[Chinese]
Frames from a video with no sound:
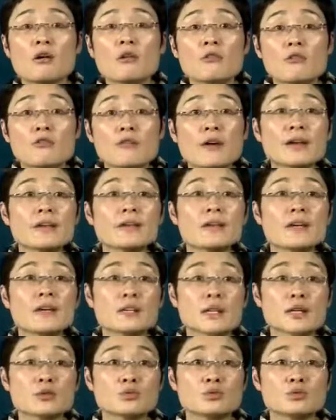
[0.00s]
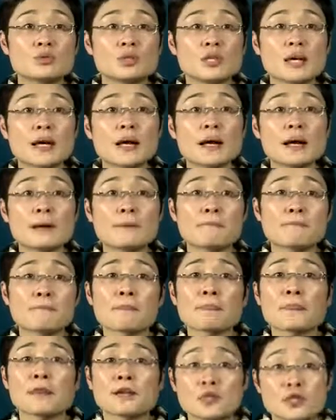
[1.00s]
翻页了，大兄弟啊，
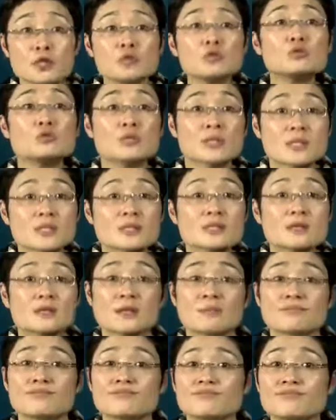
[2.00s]
这又四个。